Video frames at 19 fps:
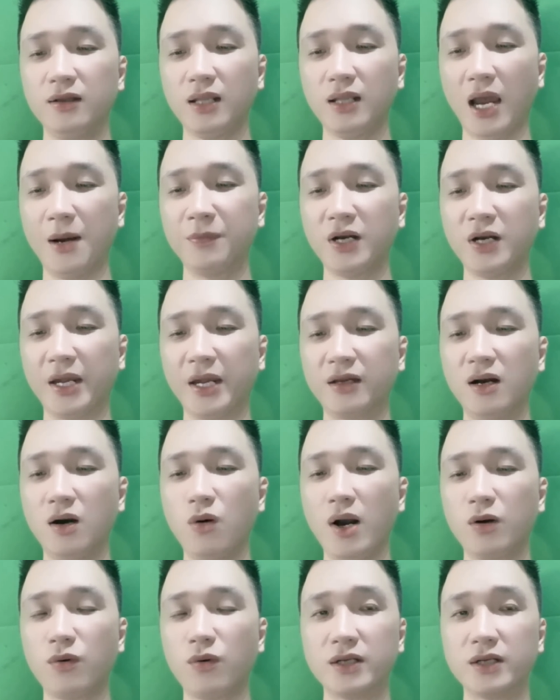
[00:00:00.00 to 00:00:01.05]
thảm cảnh ở
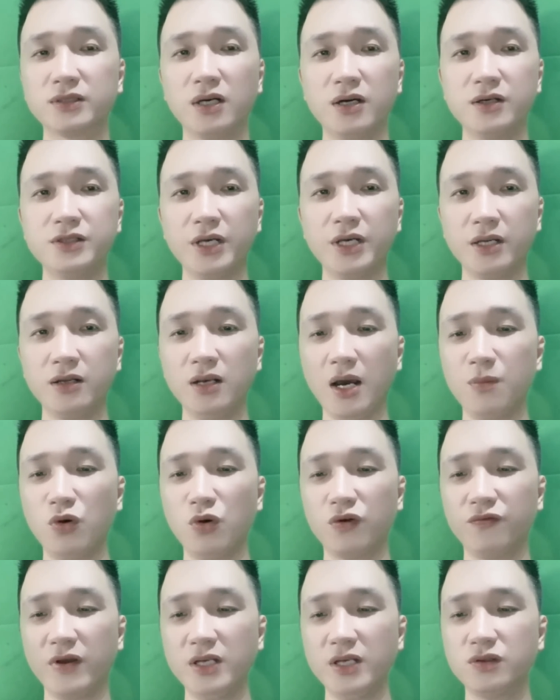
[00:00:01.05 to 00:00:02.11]
Hoa Quả Sơn chính là
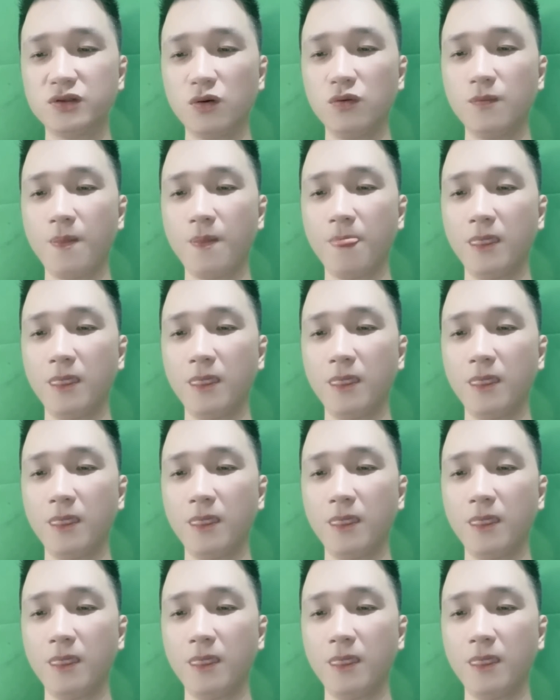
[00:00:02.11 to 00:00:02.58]
một ví dụ.